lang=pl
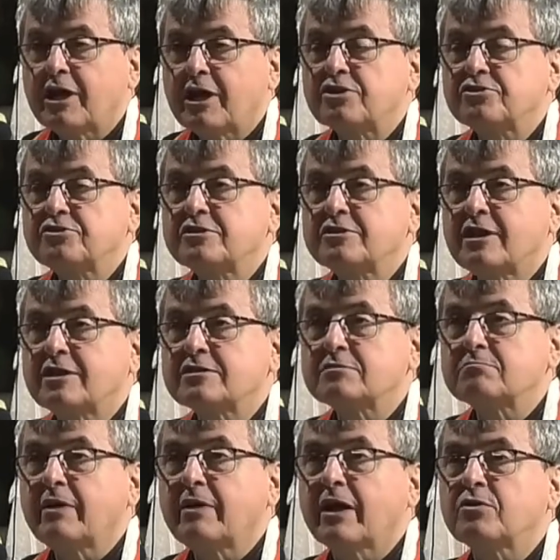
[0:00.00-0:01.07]
I każdy z
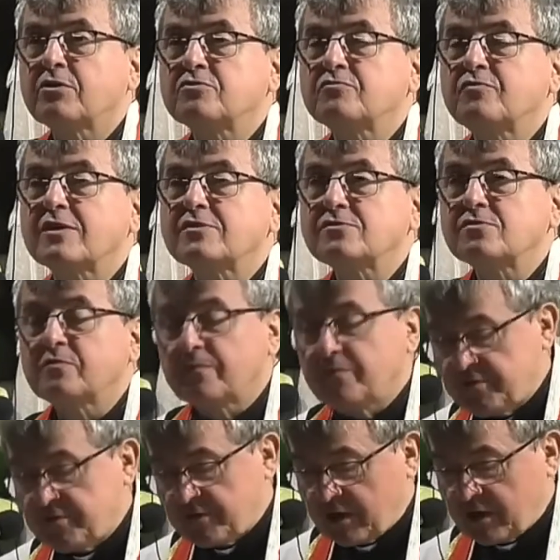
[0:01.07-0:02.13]
nas ma jakąś własną
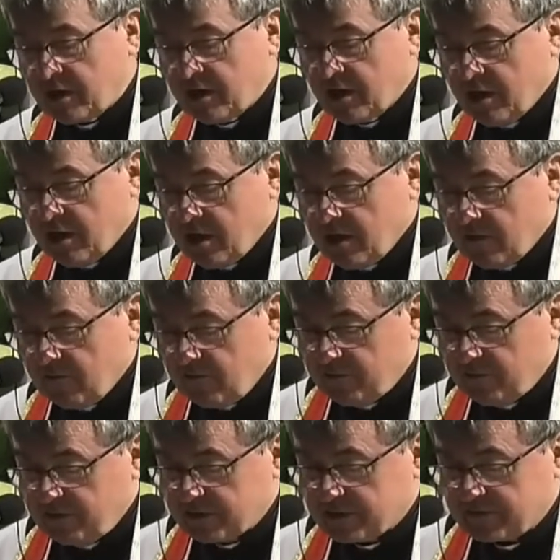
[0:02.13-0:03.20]
wizję
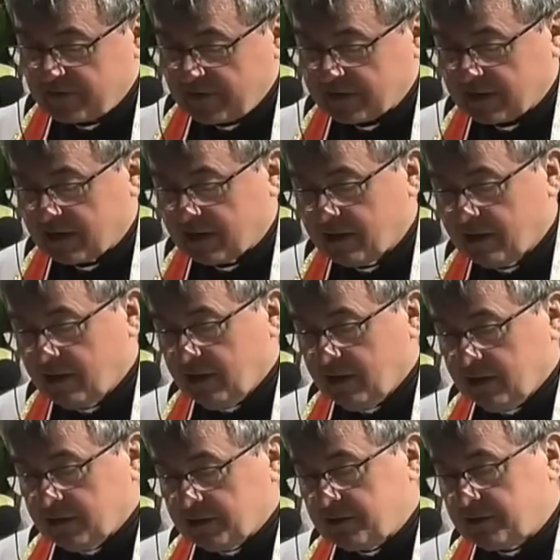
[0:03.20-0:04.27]
wobec świata.
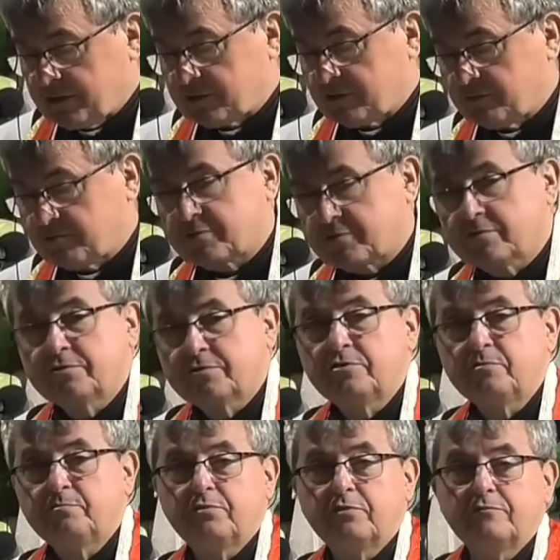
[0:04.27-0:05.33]
Dzieci
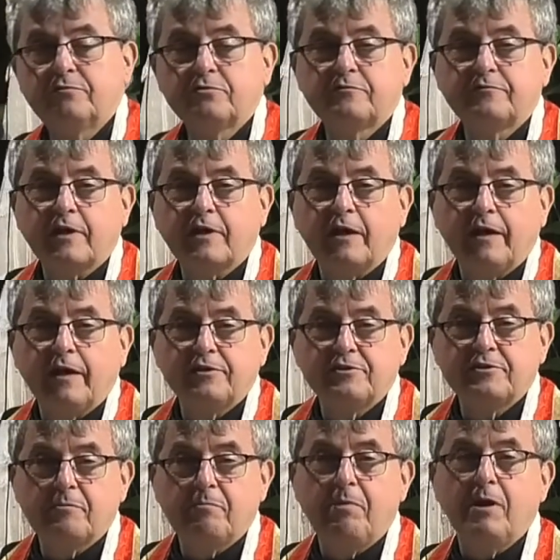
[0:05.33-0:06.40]
przychodzi powódź w
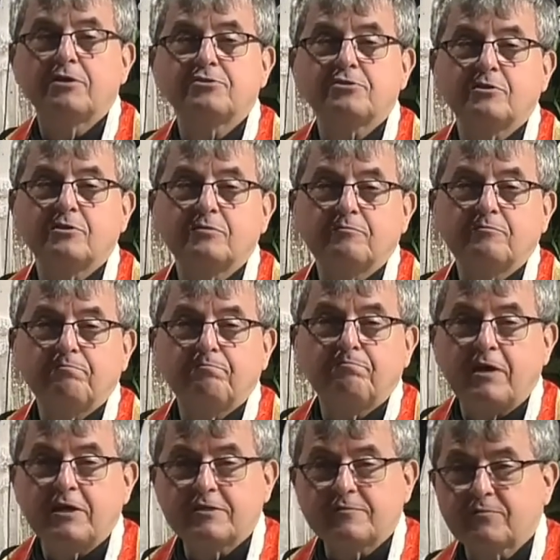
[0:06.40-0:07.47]
Kanadzie beczą.
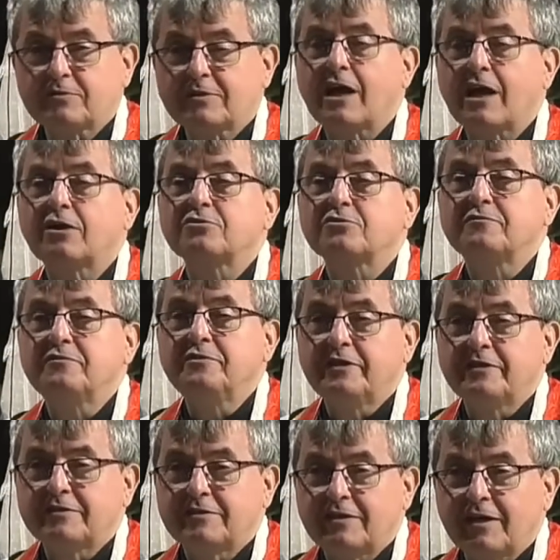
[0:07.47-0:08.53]
Państwo tak
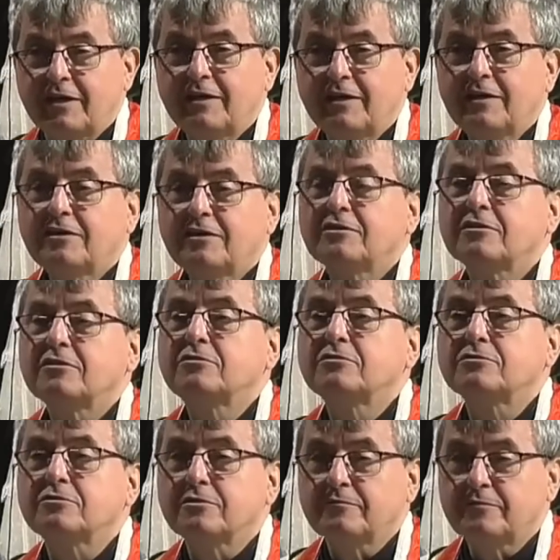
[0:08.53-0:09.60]
rozwinięte,
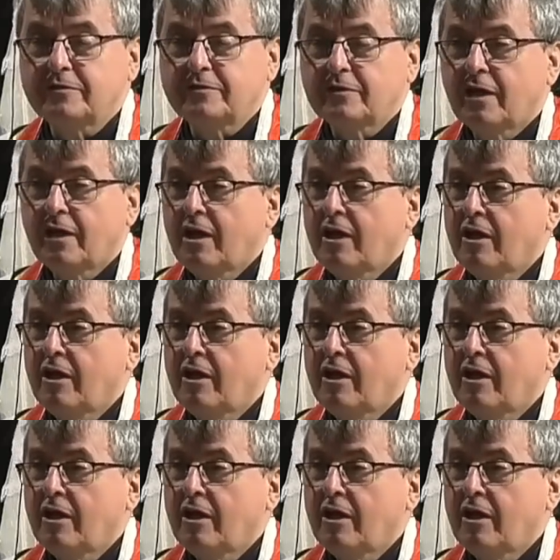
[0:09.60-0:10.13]
gotowi.